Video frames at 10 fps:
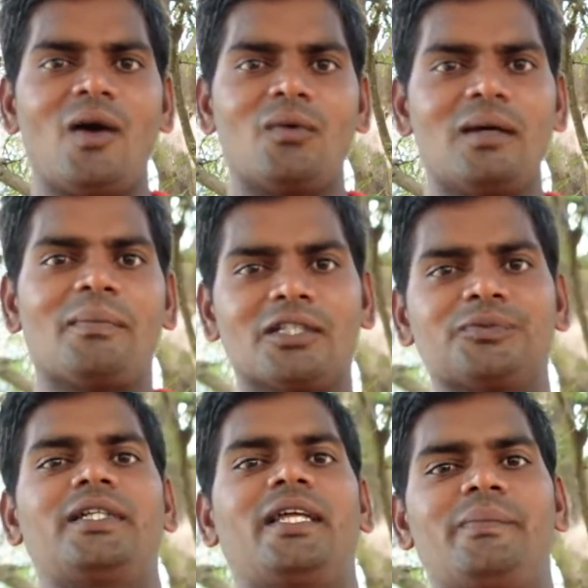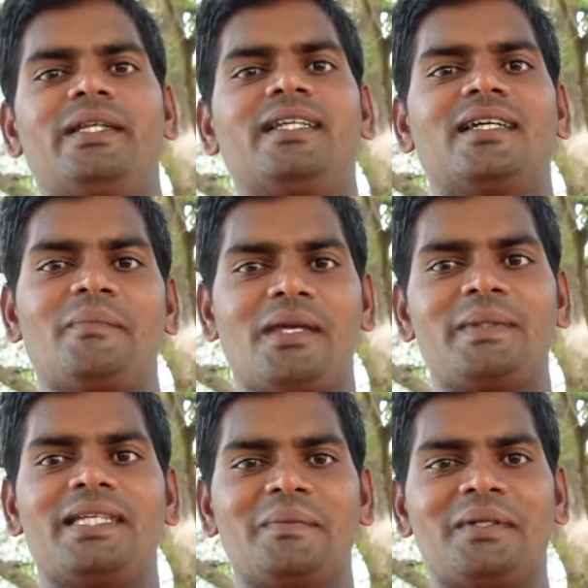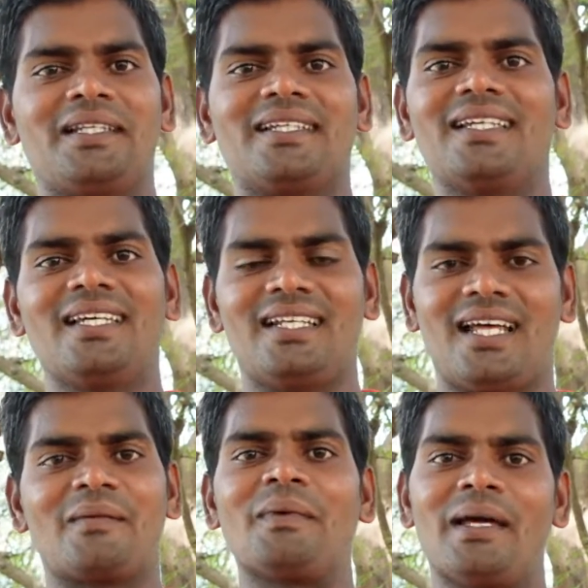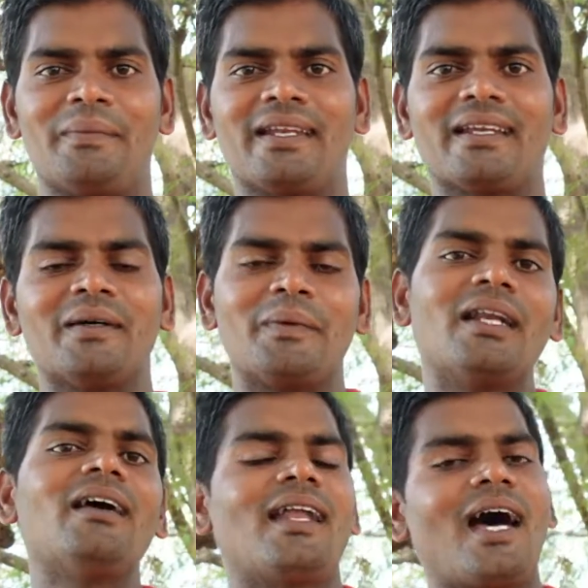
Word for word: உள்ள பாஸ்போர்ட் எப்படி இருக்குது பேபிக்கு எப்படி இருக்குது நார்மலாக எப்படி இருக்குது அப்படின்னு